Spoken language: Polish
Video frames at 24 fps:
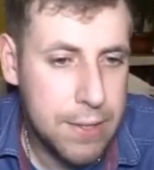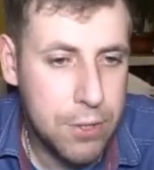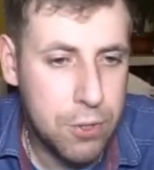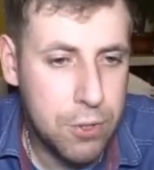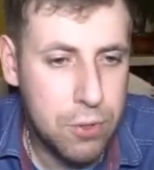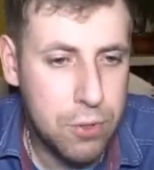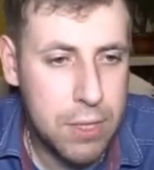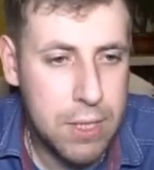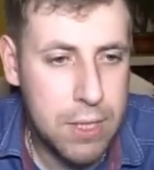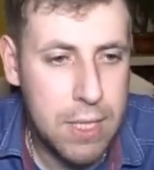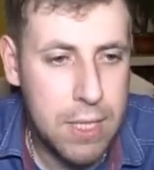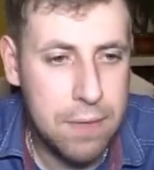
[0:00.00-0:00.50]

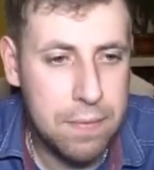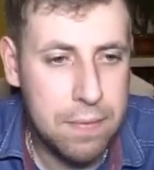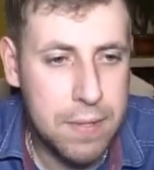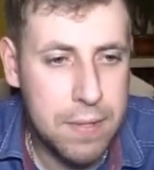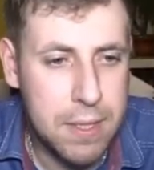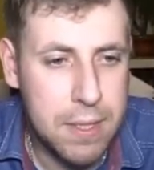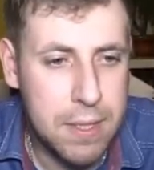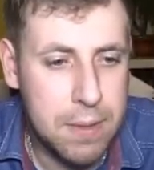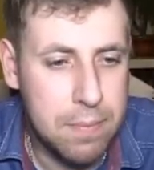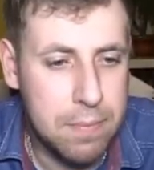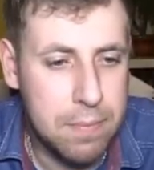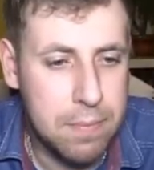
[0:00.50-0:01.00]
To tyle w
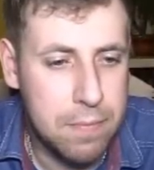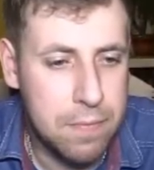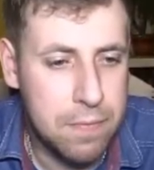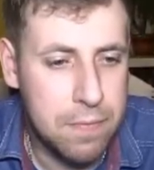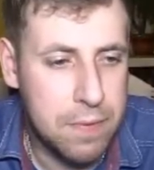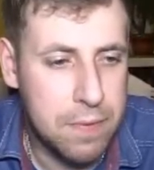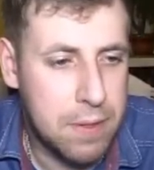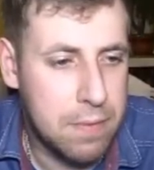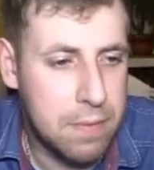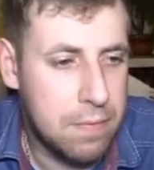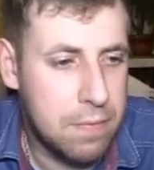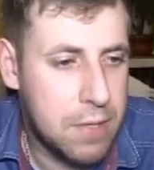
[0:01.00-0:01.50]
tym,
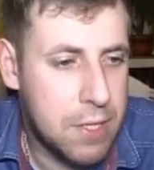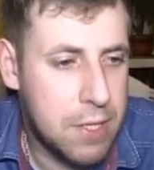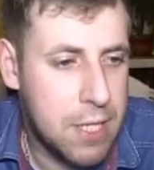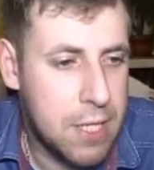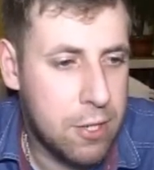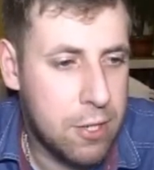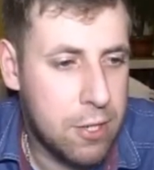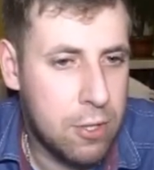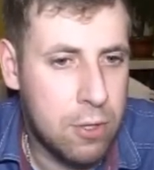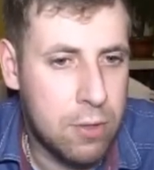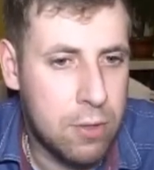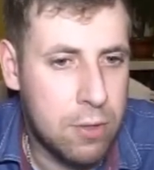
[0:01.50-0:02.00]
w tym
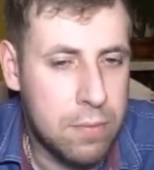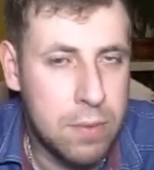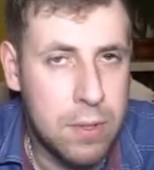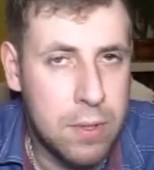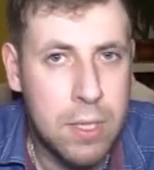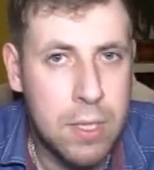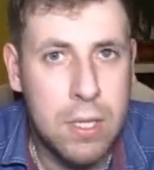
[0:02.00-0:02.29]
wideo.